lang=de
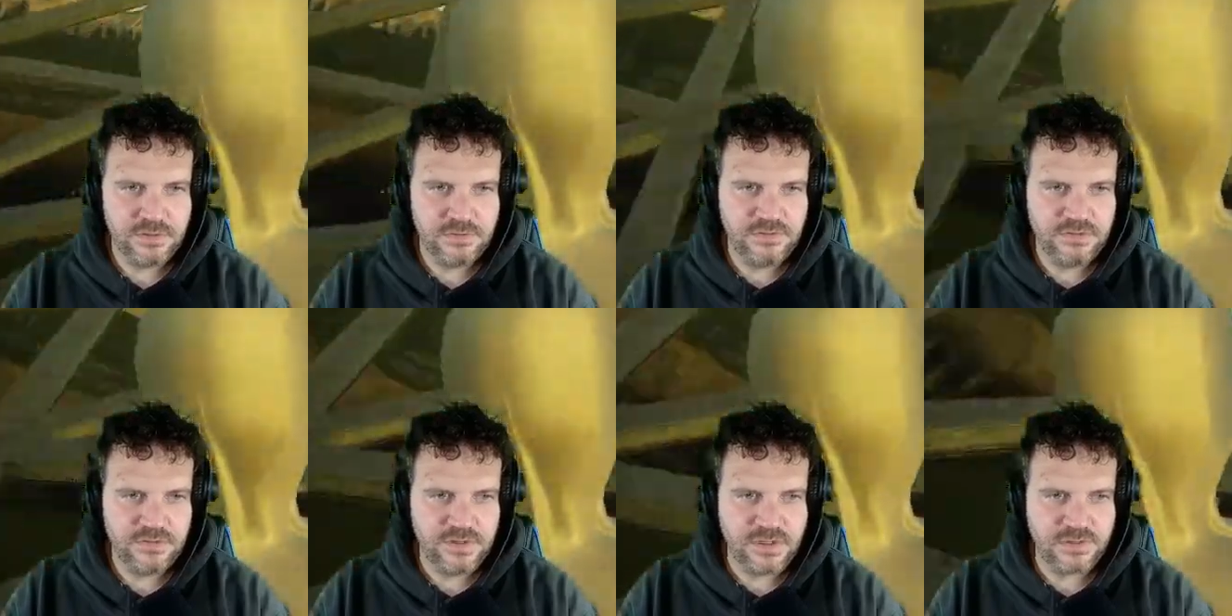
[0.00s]

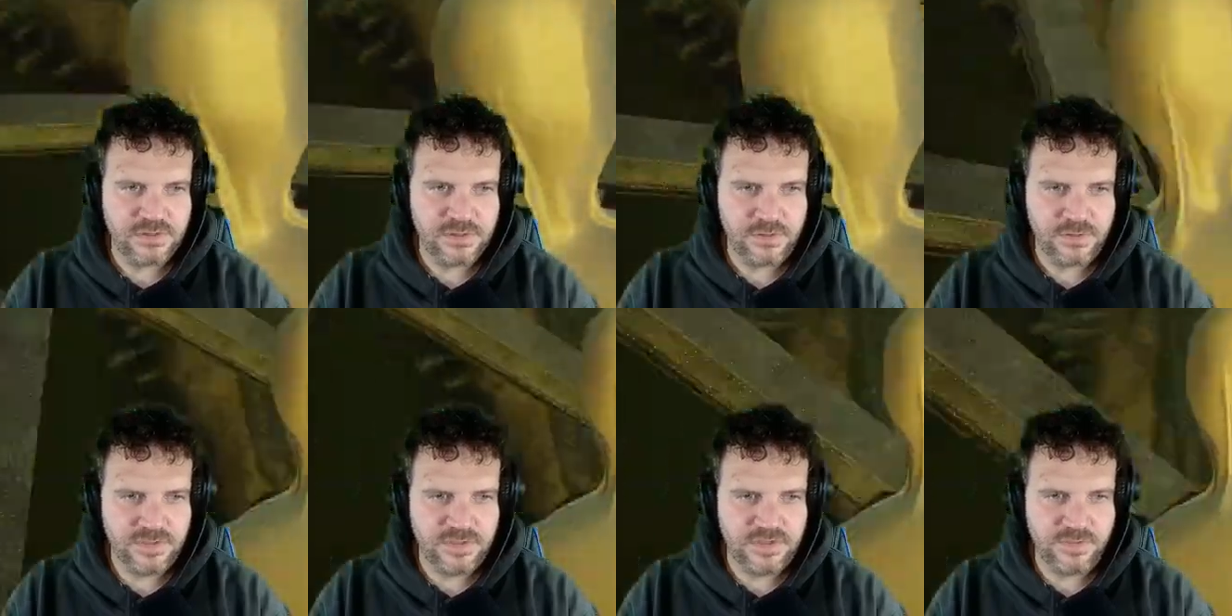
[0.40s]
Jetzt Gleich
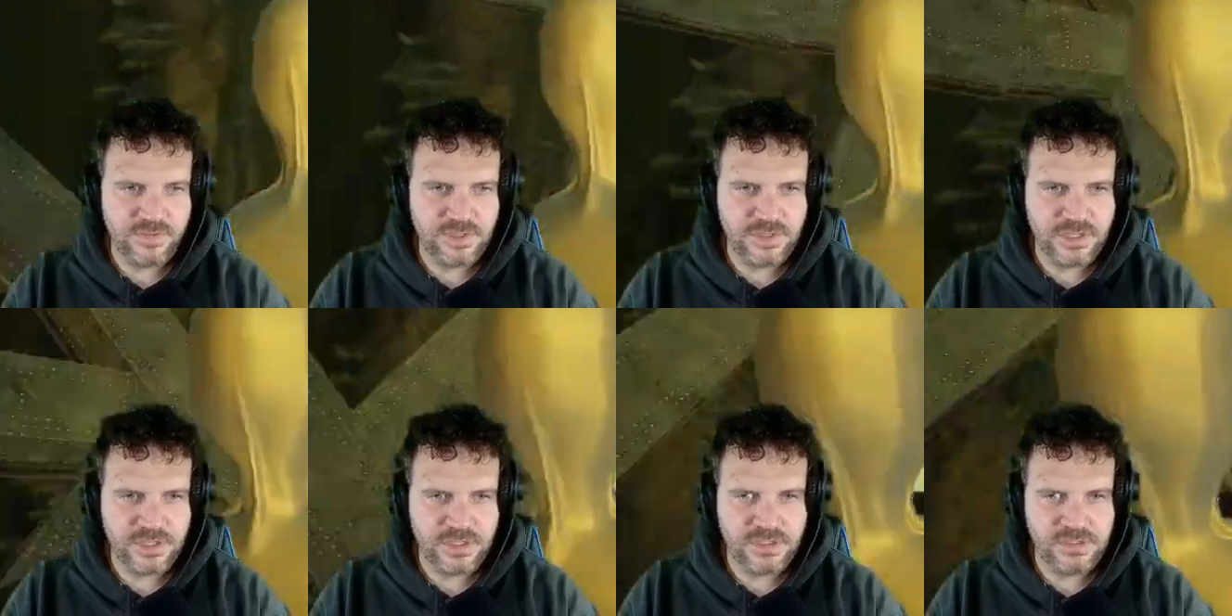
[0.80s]
kommt die
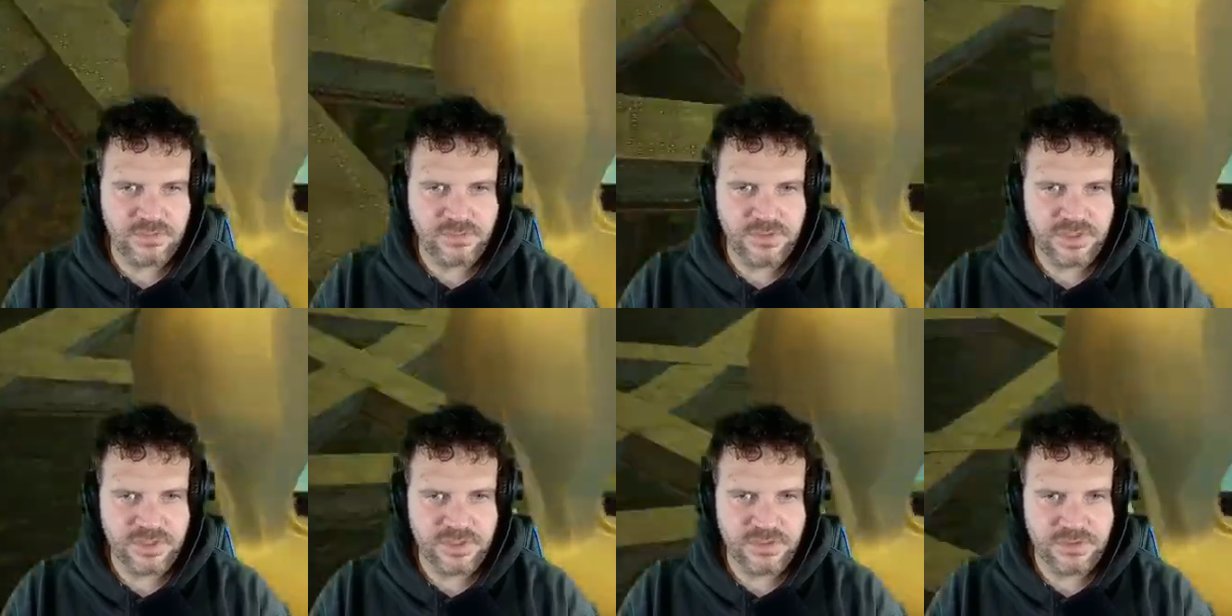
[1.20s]
zweite
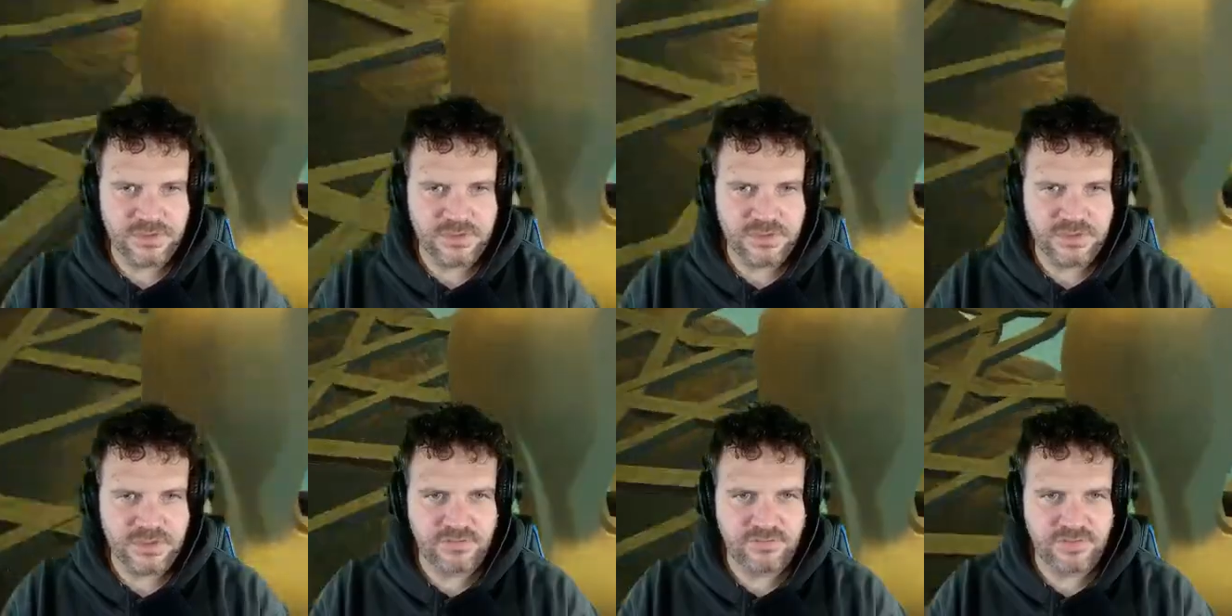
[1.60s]
Achterbahn,
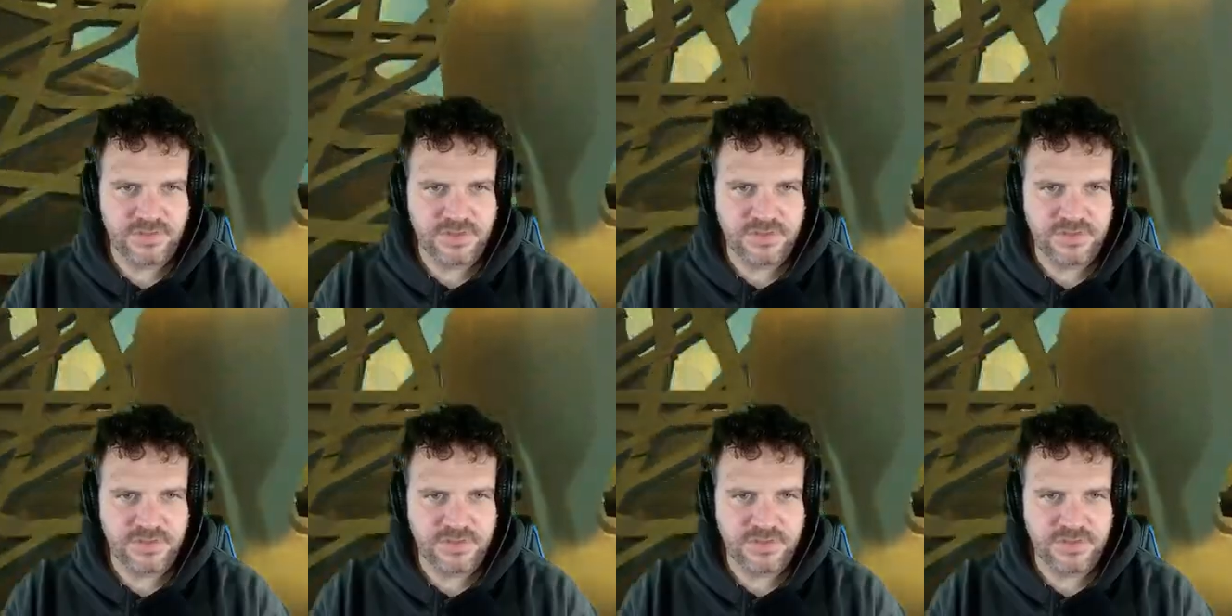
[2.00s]
dann treffen